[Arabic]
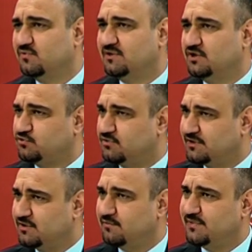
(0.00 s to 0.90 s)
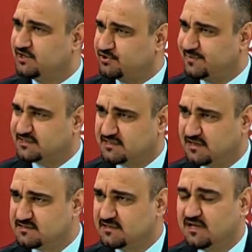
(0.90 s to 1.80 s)
يشعر اليوم
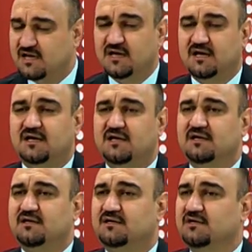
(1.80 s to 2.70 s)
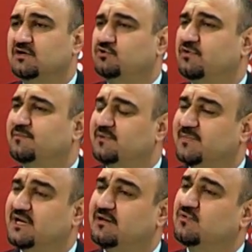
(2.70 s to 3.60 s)
بالإشمئزاز آه، يشعر بالملل